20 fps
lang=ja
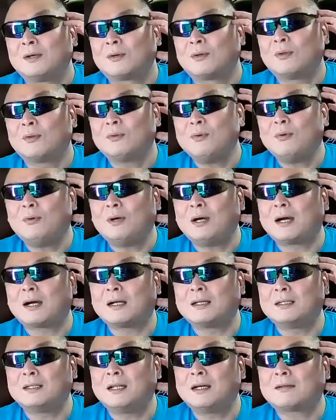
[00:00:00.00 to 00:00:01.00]
この脳波
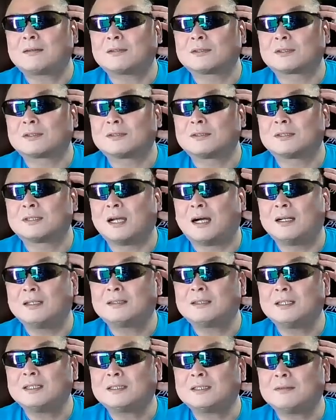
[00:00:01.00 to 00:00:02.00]
がリラックスして
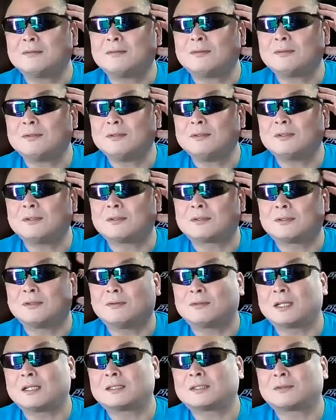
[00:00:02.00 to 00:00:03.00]
安定してることによって
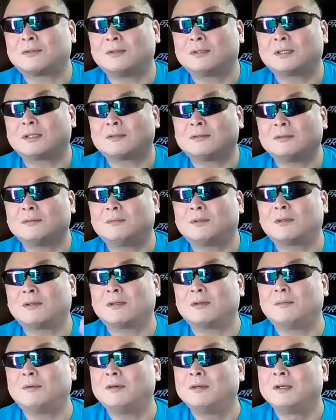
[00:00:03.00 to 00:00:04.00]
同じ聞こえてくるもの
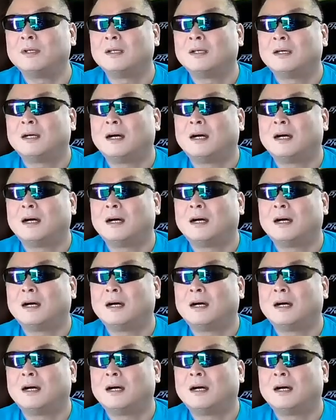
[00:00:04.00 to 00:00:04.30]
でも